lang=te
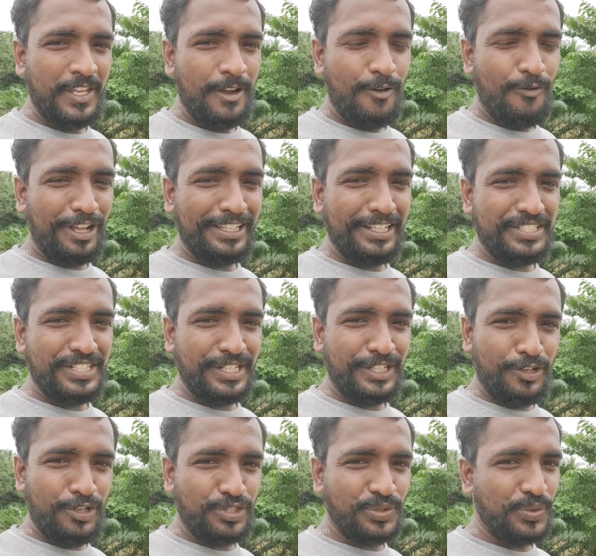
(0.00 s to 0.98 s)
వందల
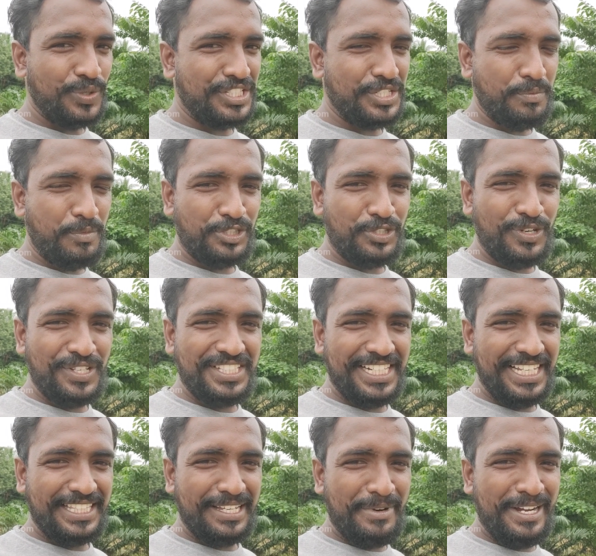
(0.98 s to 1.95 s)
సంఖ్యలో టూరిస్ట్ బస్సులు
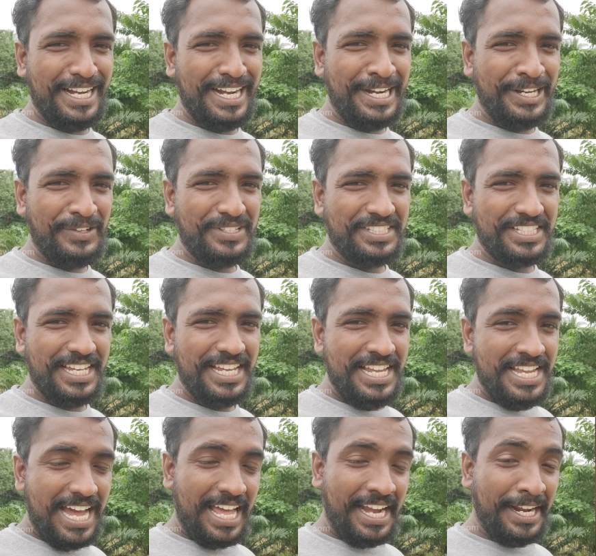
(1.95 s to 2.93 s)
వచ్చినాయి తమిళనాడు నుంచి
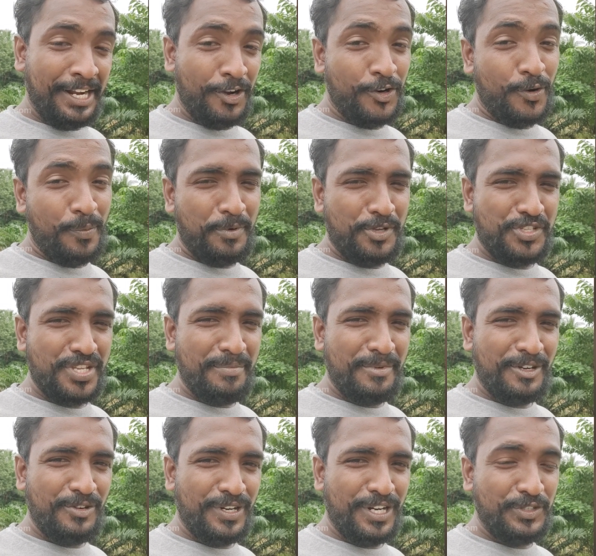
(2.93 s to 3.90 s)
అలాగే కుప్పం
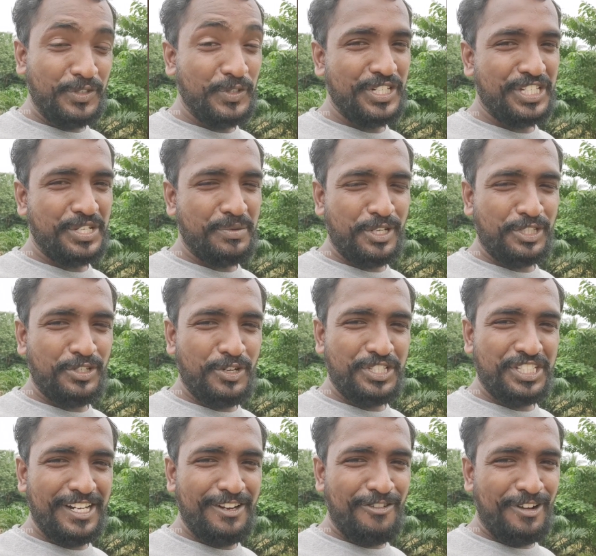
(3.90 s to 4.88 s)
సభకు కూడా టూరిస్ట్ బస్సులు
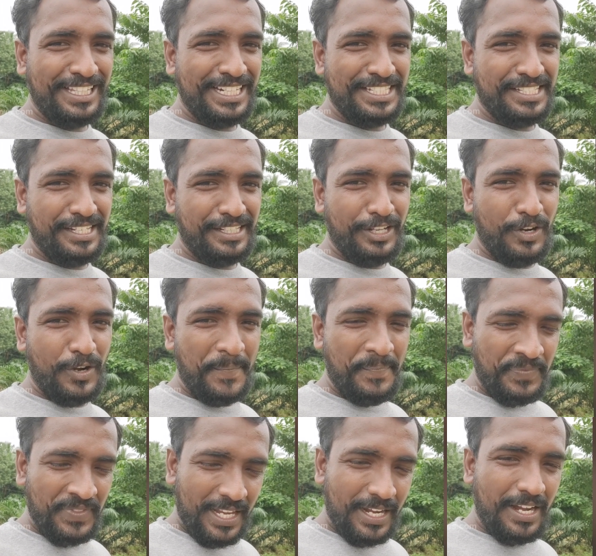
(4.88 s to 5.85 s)
వచ్చినాయి వందల సంఖ్యలో
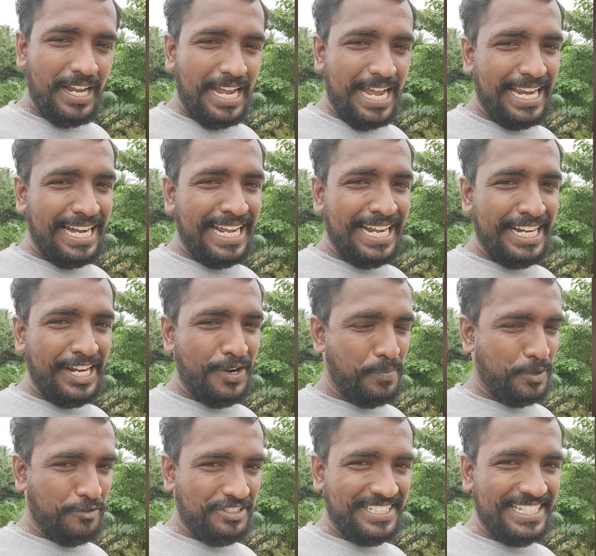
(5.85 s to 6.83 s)
అలాగే
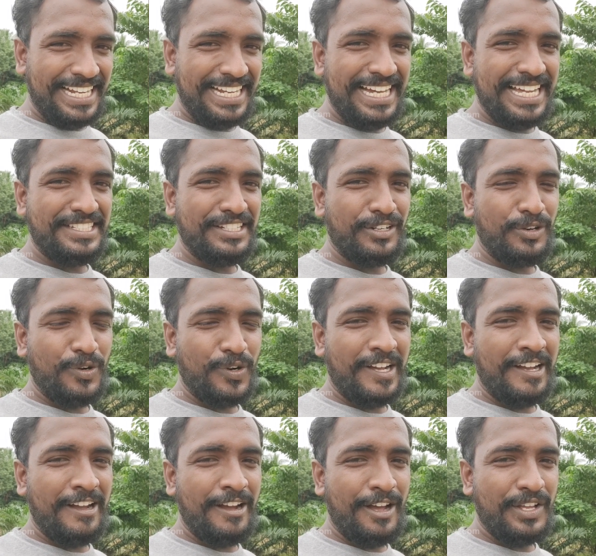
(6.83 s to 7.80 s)
ఇప్పుడు విశాఖ గర్జనకు
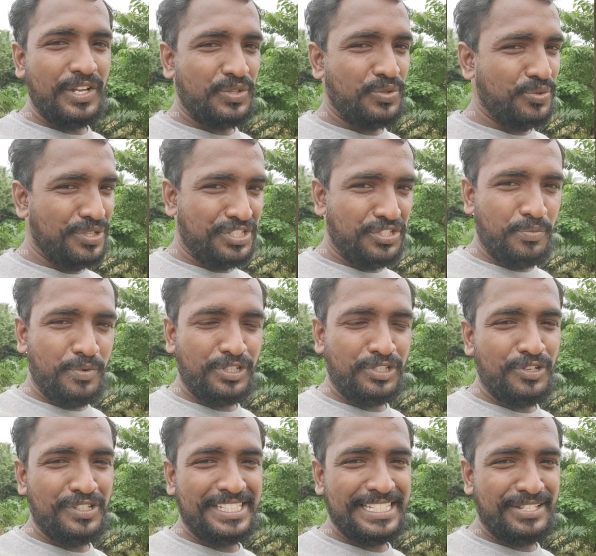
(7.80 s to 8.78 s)
కూడా టూరిస్ట్
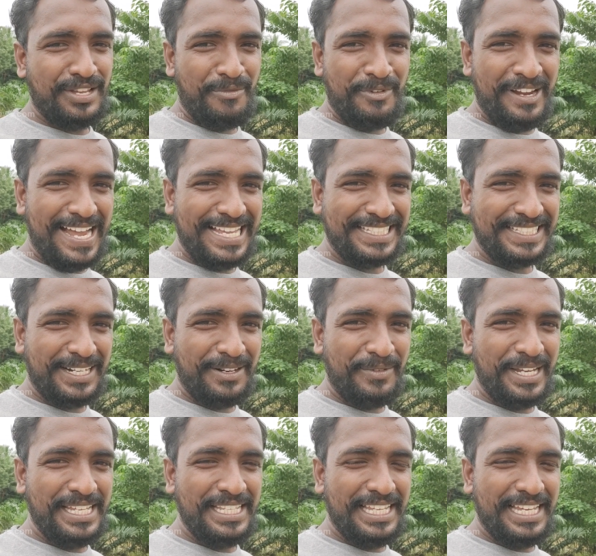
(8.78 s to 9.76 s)
బస్సులు వచ్చే సమయం
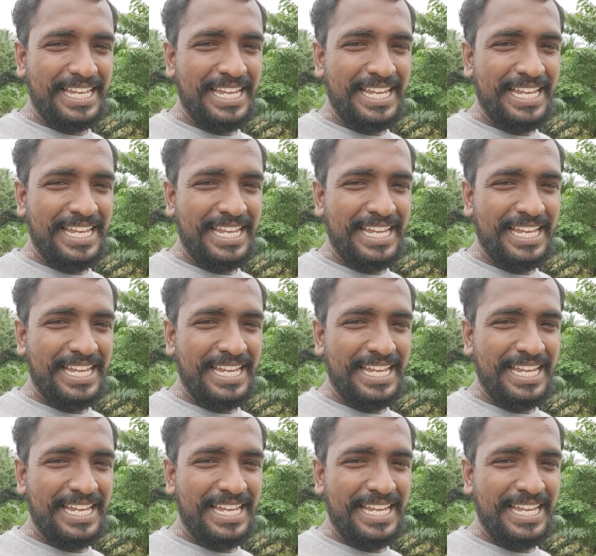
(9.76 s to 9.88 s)
ఆసనం అయింది